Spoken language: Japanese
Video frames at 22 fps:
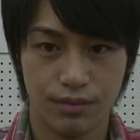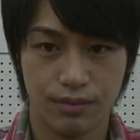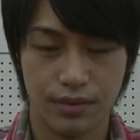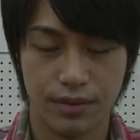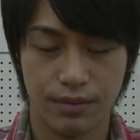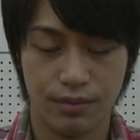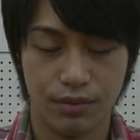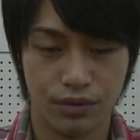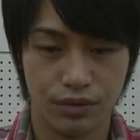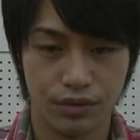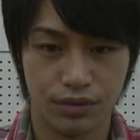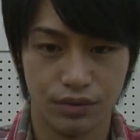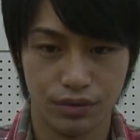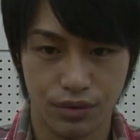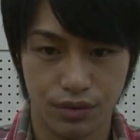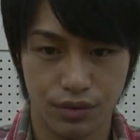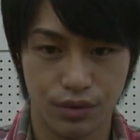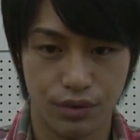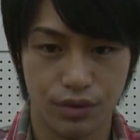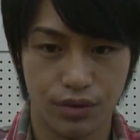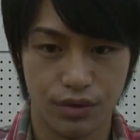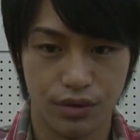まあ、僕
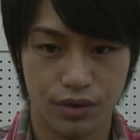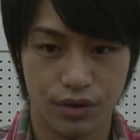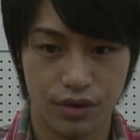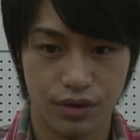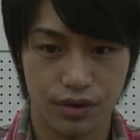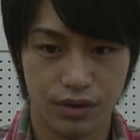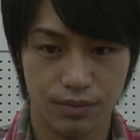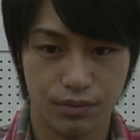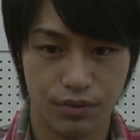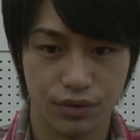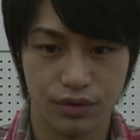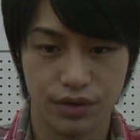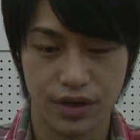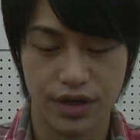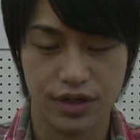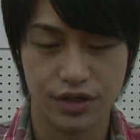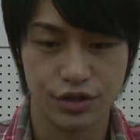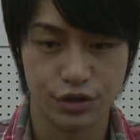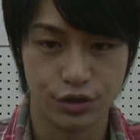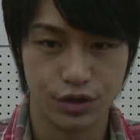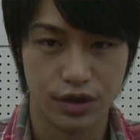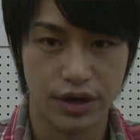と僕
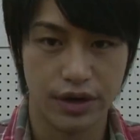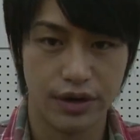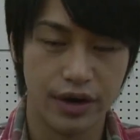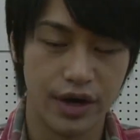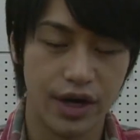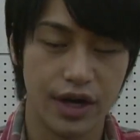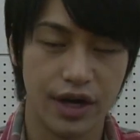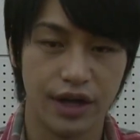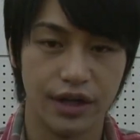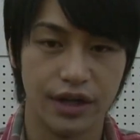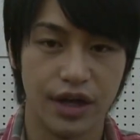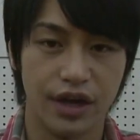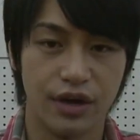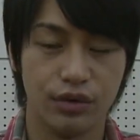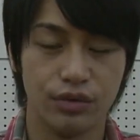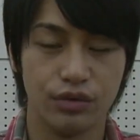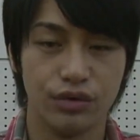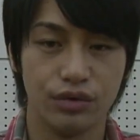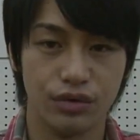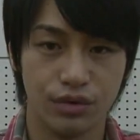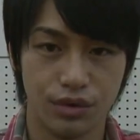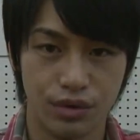演じる川原直
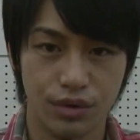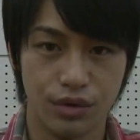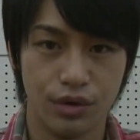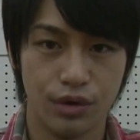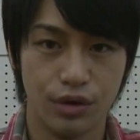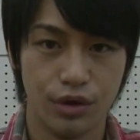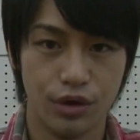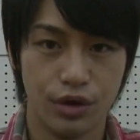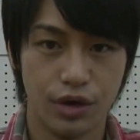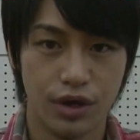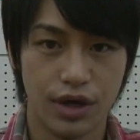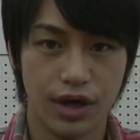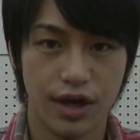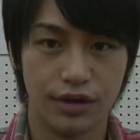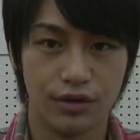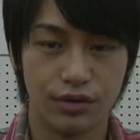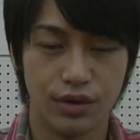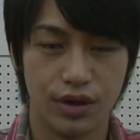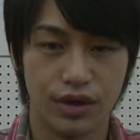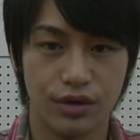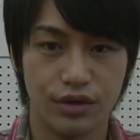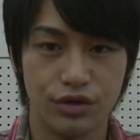人とあ
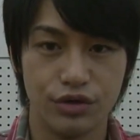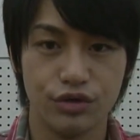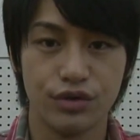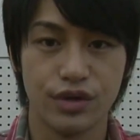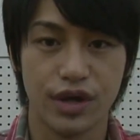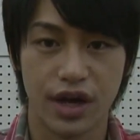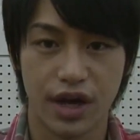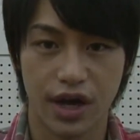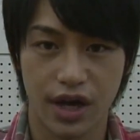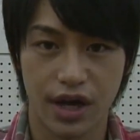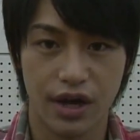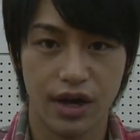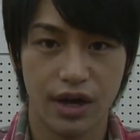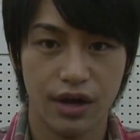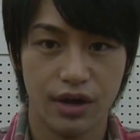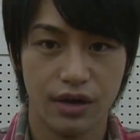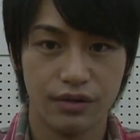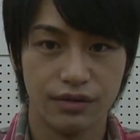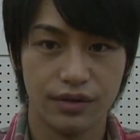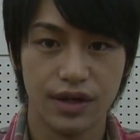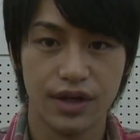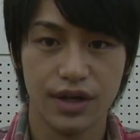とあの優也が
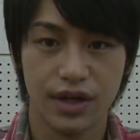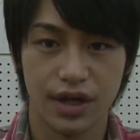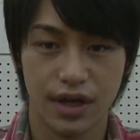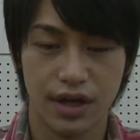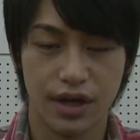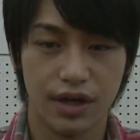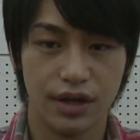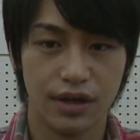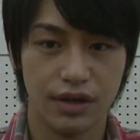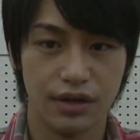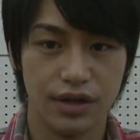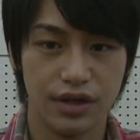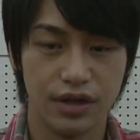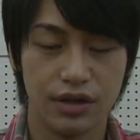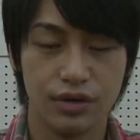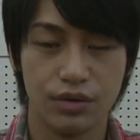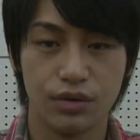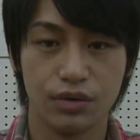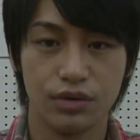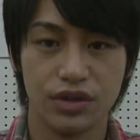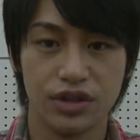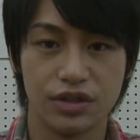2人が生き
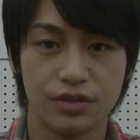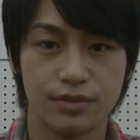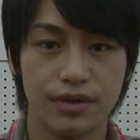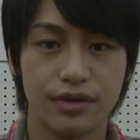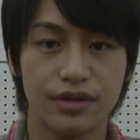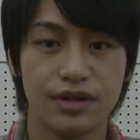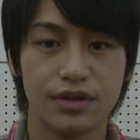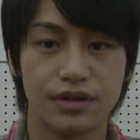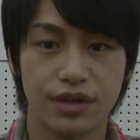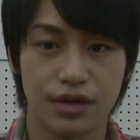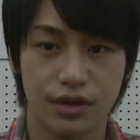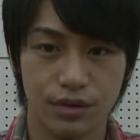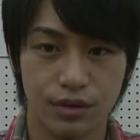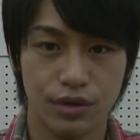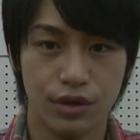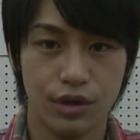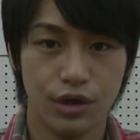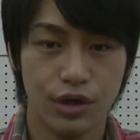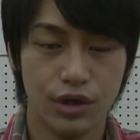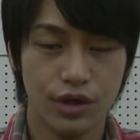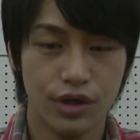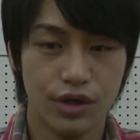残ってしまうんですけど
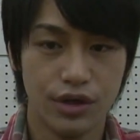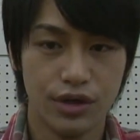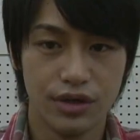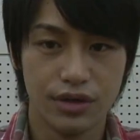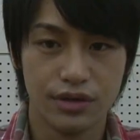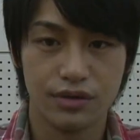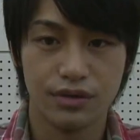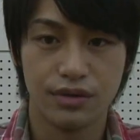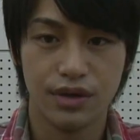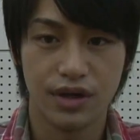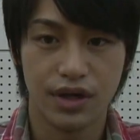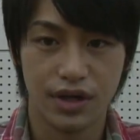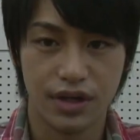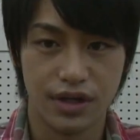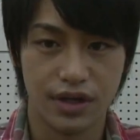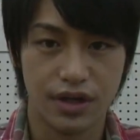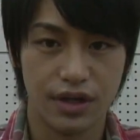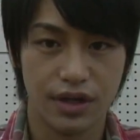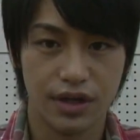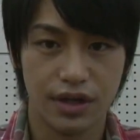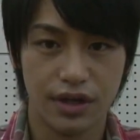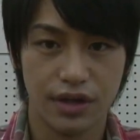その中
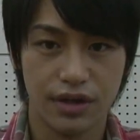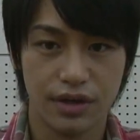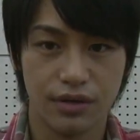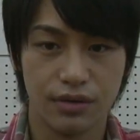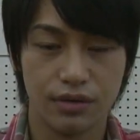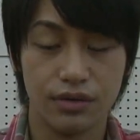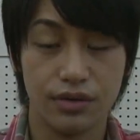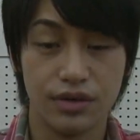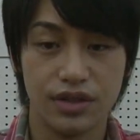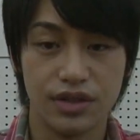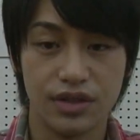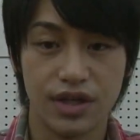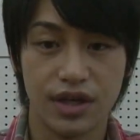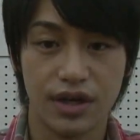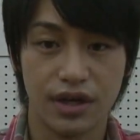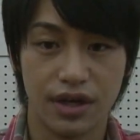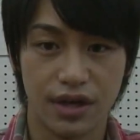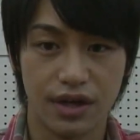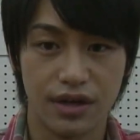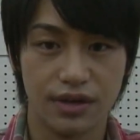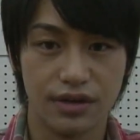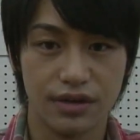でこの1年
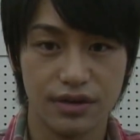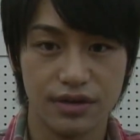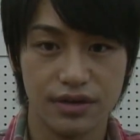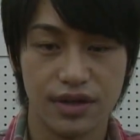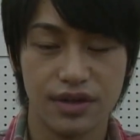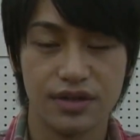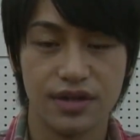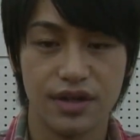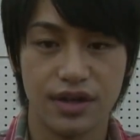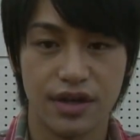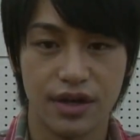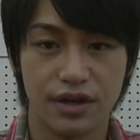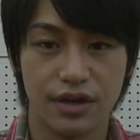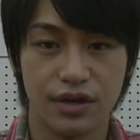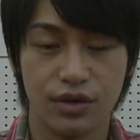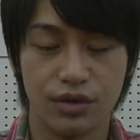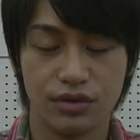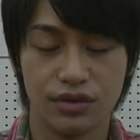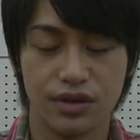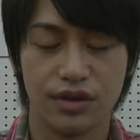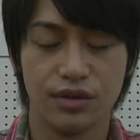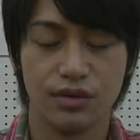間
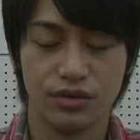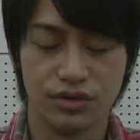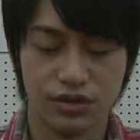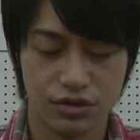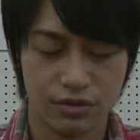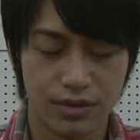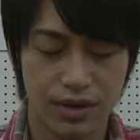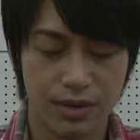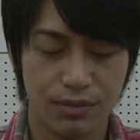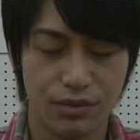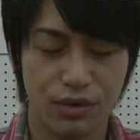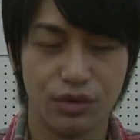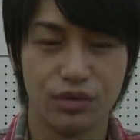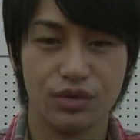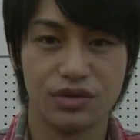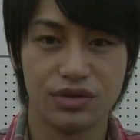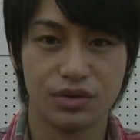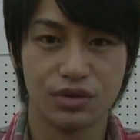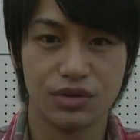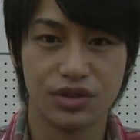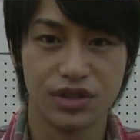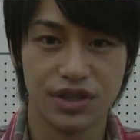3150万秒と
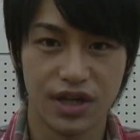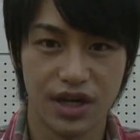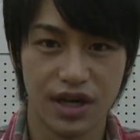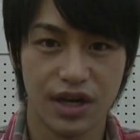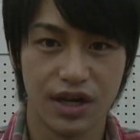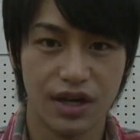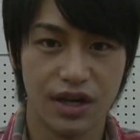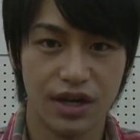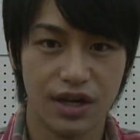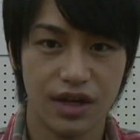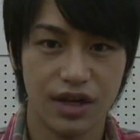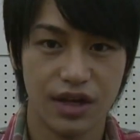少しが